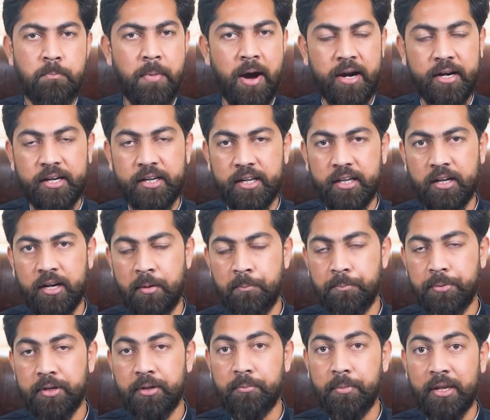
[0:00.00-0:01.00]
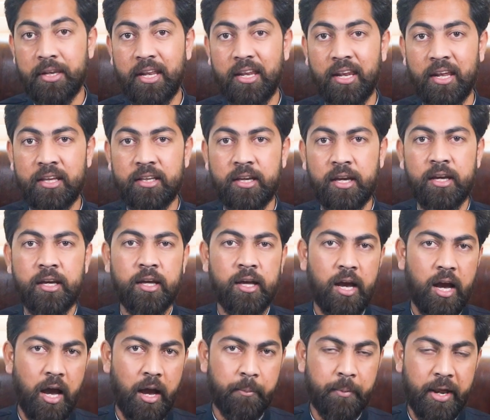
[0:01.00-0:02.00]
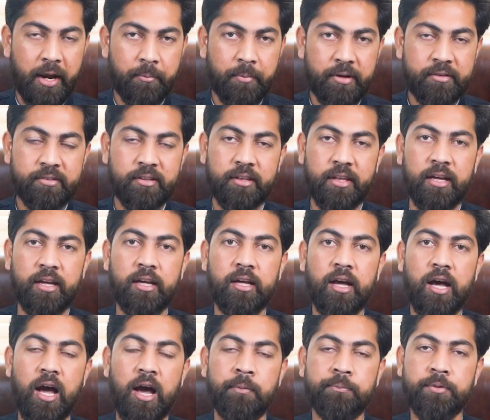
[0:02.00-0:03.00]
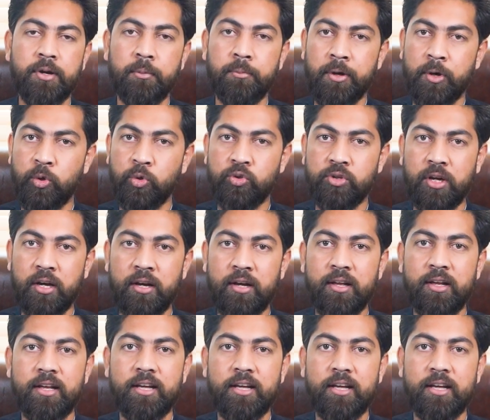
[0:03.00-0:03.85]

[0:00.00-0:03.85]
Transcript: मार्केटिंग कंपनी बनना नहीं है हमारा मकसद है आपका भरोसा